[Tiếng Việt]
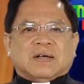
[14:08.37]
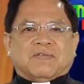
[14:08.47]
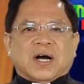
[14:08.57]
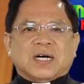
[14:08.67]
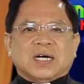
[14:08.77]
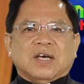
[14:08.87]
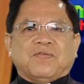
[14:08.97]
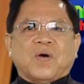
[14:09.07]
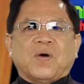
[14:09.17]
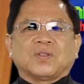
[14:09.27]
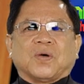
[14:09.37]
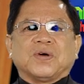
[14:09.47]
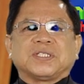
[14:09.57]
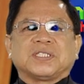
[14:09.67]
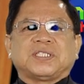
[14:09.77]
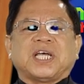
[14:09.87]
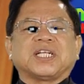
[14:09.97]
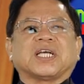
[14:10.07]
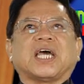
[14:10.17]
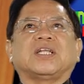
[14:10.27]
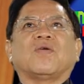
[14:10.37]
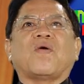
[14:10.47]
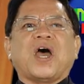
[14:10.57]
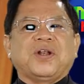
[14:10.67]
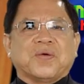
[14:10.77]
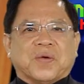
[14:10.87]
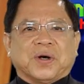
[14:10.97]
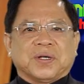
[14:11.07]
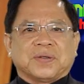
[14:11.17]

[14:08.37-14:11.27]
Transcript: và người vô tội chết cách oan uổng